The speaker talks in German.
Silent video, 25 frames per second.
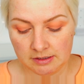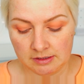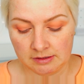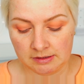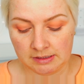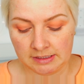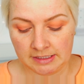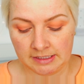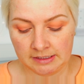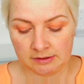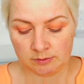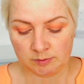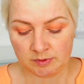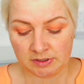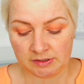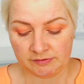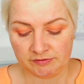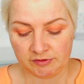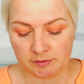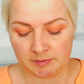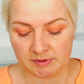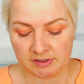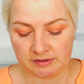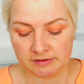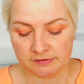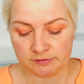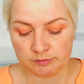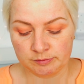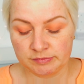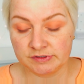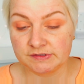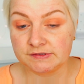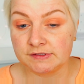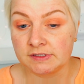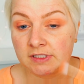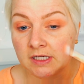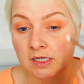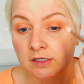Allein, um einfach mal hier so ein
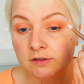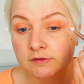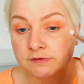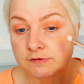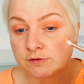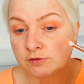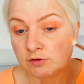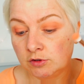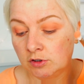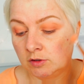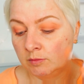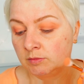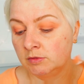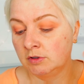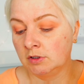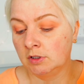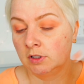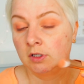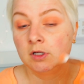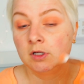bisschen rauszukommen.